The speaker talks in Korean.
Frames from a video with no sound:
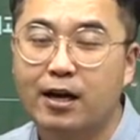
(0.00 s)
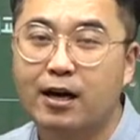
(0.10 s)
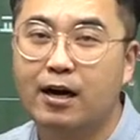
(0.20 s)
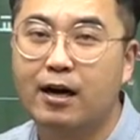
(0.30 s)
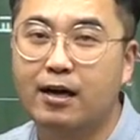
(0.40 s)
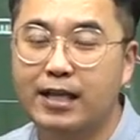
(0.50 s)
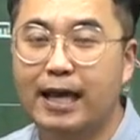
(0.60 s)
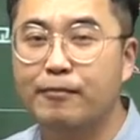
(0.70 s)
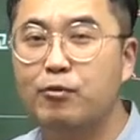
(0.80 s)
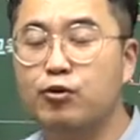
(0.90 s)
어,
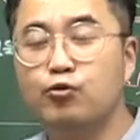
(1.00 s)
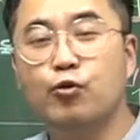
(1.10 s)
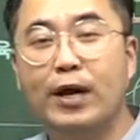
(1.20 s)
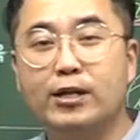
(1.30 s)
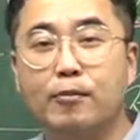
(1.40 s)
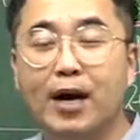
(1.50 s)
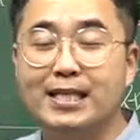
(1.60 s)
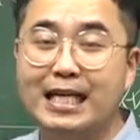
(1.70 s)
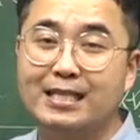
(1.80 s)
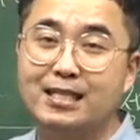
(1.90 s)
이게 뭐 유혹에
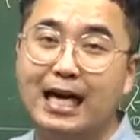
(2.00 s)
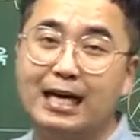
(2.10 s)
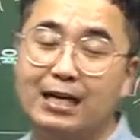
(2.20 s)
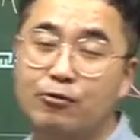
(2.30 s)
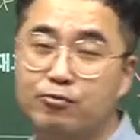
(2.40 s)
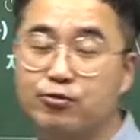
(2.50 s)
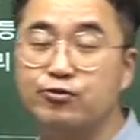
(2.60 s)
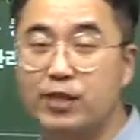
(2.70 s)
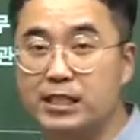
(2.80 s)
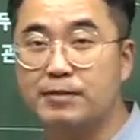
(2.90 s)
넘어가지 않는다라고 볼
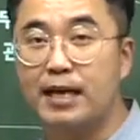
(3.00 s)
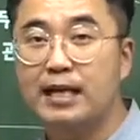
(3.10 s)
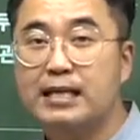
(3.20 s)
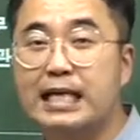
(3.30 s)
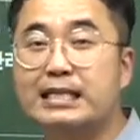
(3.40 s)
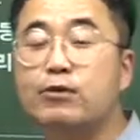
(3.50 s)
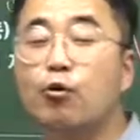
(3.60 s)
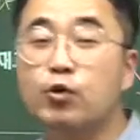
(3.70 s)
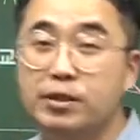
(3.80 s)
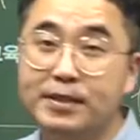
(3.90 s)
수도 있지만 사실상
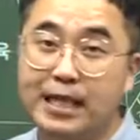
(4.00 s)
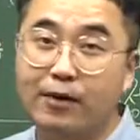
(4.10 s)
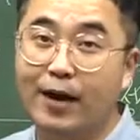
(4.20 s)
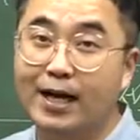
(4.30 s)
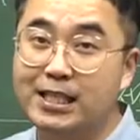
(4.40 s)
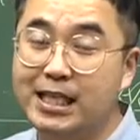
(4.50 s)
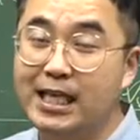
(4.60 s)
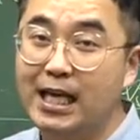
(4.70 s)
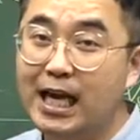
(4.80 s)
고집이 센 거야, 그렇지?